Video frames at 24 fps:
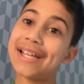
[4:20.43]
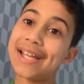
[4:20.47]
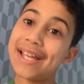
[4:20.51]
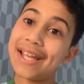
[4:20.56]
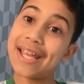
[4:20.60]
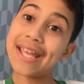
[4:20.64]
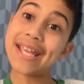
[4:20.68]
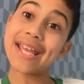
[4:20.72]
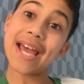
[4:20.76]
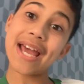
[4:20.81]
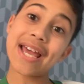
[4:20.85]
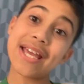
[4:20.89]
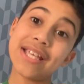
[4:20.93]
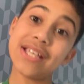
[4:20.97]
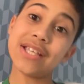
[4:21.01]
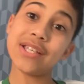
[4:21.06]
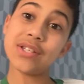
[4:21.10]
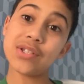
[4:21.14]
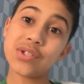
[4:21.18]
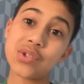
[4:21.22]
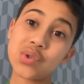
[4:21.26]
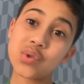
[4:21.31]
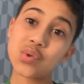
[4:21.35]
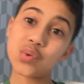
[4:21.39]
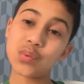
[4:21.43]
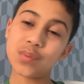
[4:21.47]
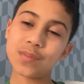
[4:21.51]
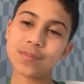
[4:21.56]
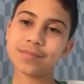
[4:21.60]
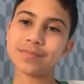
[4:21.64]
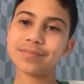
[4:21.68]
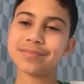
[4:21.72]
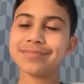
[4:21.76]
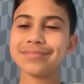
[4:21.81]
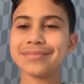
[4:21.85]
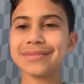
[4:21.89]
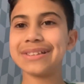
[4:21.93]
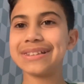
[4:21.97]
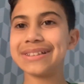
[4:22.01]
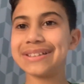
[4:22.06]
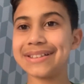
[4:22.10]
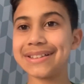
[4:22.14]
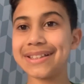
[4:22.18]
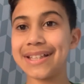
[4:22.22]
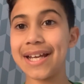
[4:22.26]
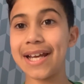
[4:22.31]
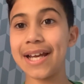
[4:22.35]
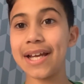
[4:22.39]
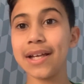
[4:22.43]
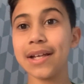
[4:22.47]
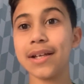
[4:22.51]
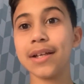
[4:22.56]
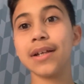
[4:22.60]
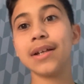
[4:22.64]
E é isso, né?